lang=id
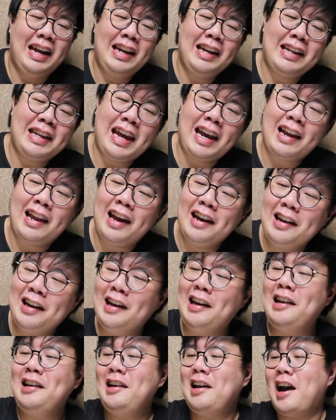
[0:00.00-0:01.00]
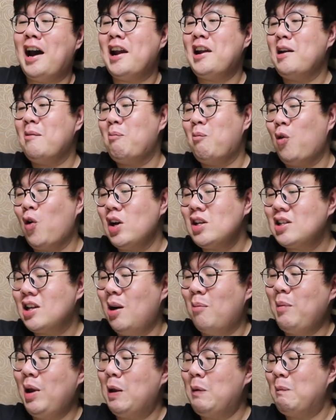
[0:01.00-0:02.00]
Ini tagline ini Anda puas
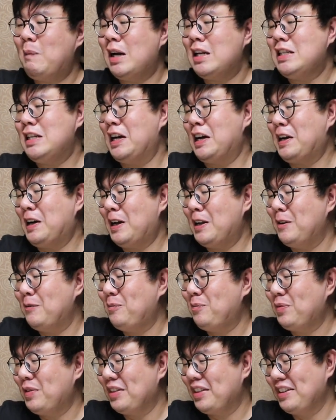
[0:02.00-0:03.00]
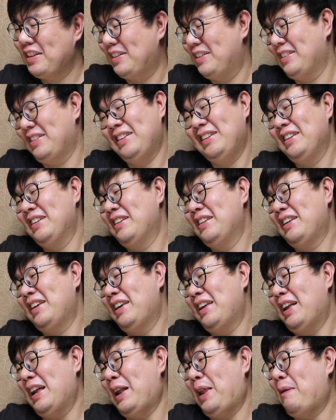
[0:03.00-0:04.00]
kami lemas ya kan?
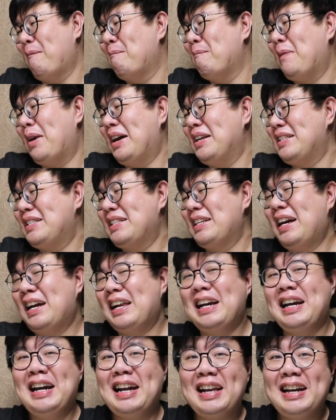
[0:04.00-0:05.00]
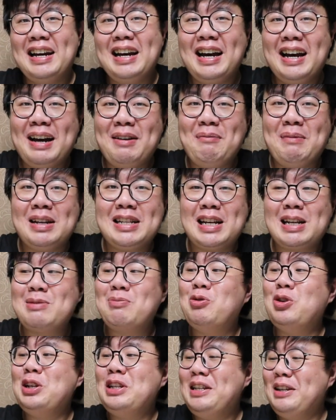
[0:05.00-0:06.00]
lemas gara-gara masak
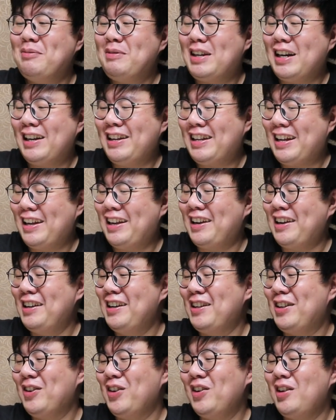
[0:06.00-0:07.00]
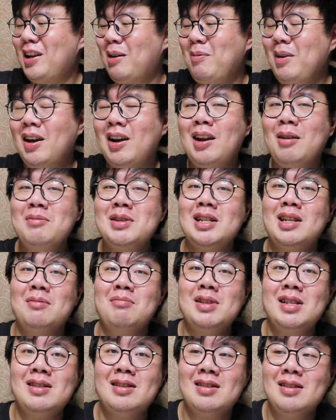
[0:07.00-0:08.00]
10 jam ceritanya gitu. Tapi kan abis
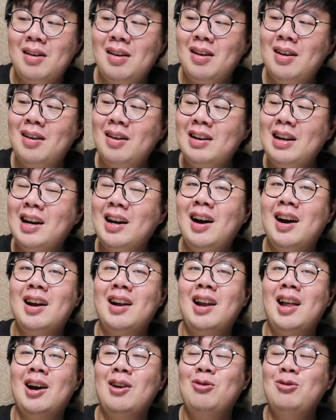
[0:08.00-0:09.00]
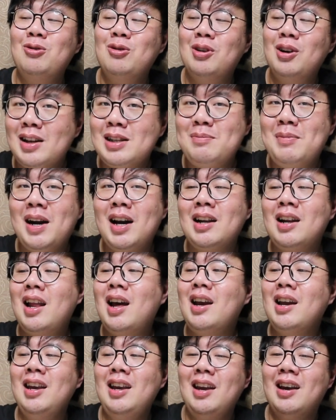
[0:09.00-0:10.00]
lemas uh, dagangan laku semangat
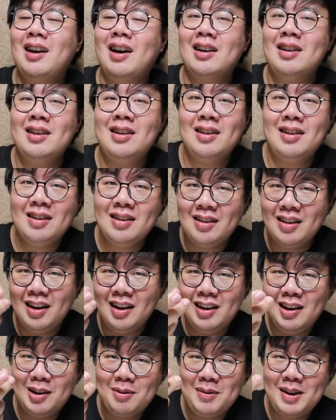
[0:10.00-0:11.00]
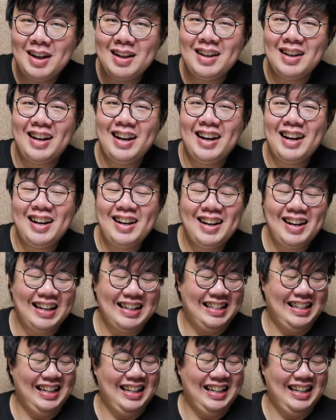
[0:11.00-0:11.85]
lagi karena ininya banyak ya kan.